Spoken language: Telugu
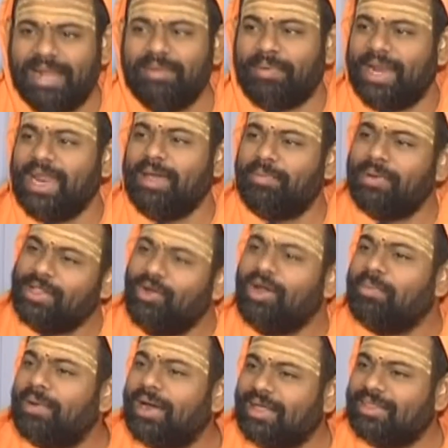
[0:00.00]
ఆయన పని అయిపోయింది
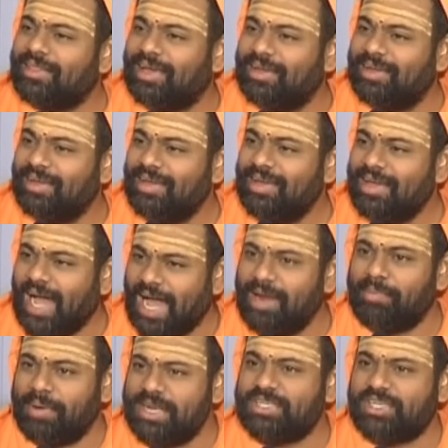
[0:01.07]
వెళ్ళిపోయాడు అంతే
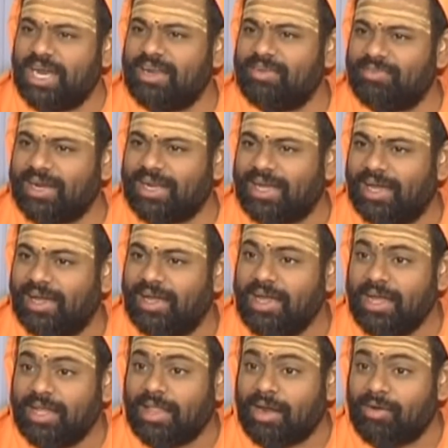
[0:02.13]
ఆయన పని చేయడం వరకే
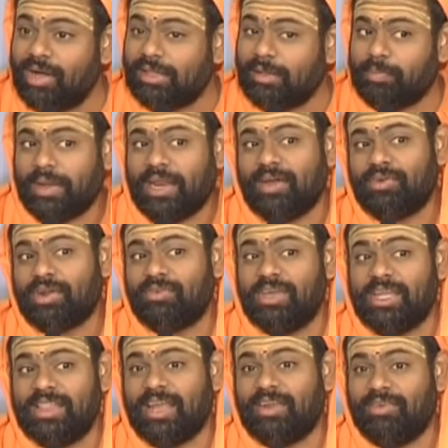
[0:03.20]
తర్వాత పని
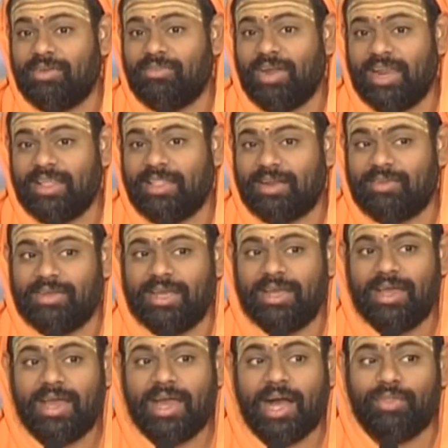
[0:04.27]
ఎవరివి ఇద్దరివి వీళ్ళిద్దరివి
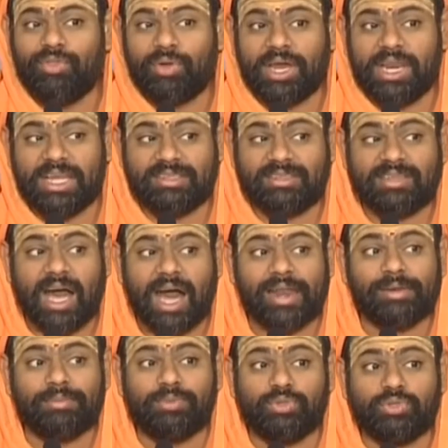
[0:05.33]
అందుకని
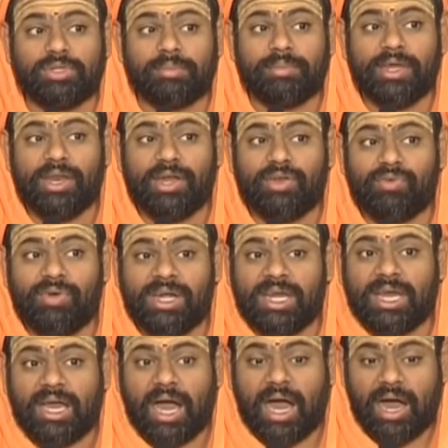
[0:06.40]

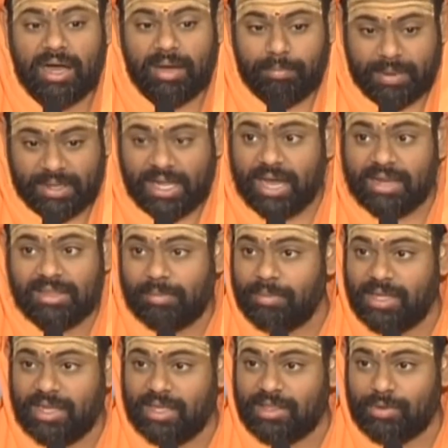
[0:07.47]
సారభూతమైనటువంటి
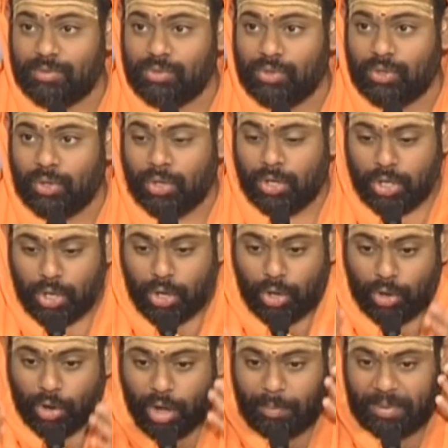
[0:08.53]
పదార్థం ఏదైతే ఉందో
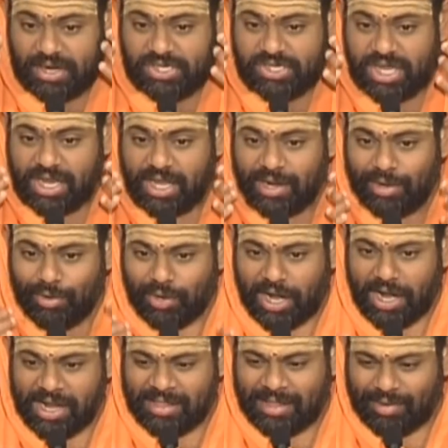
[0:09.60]
లోపల
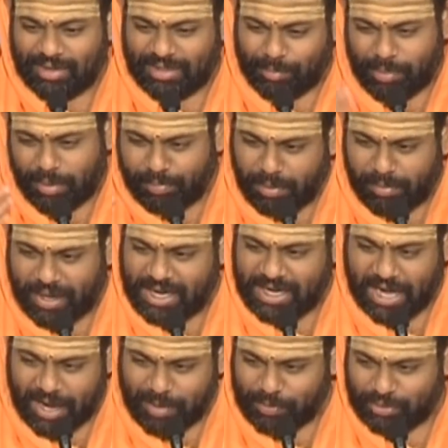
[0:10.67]
శరీరంలోకి వెళ్ళిన తర్వాత పిప్పి
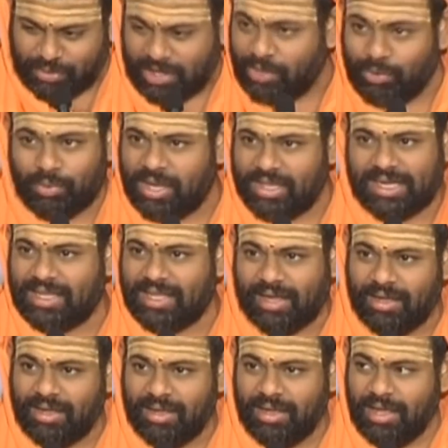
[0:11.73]
బయటికి వెళ్ళిపోతుంది అది ఉండదు కదా